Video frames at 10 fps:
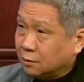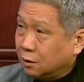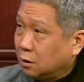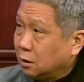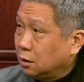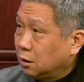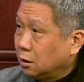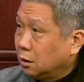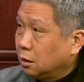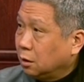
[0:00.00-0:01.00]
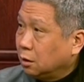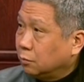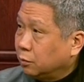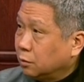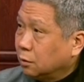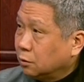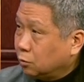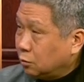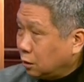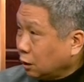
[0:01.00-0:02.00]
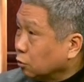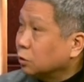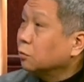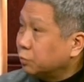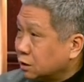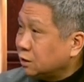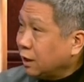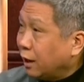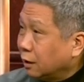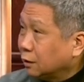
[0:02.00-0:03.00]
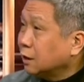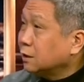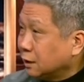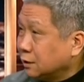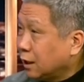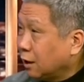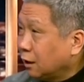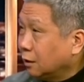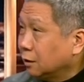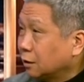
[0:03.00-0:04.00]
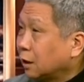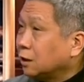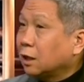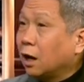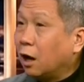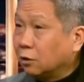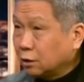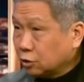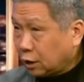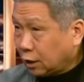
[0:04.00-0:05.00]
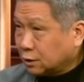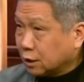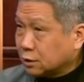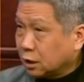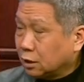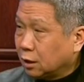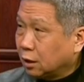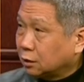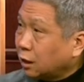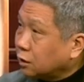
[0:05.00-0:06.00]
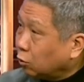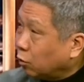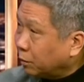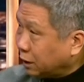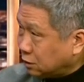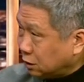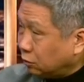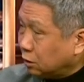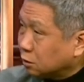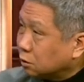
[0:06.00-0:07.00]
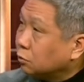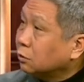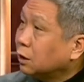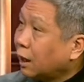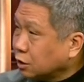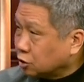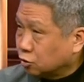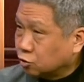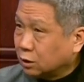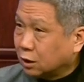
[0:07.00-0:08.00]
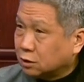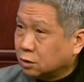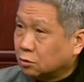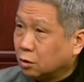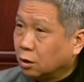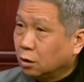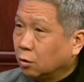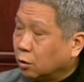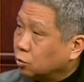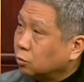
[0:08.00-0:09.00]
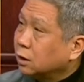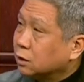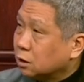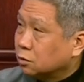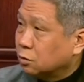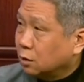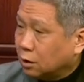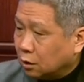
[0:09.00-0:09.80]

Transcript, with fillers: 对，借种，他有的都不是借，他跟谁借啊？他跟谁好，他就跟谁生一个。但是呢，我不跟你结婚，从一开始就说得很清楚，我独立生存。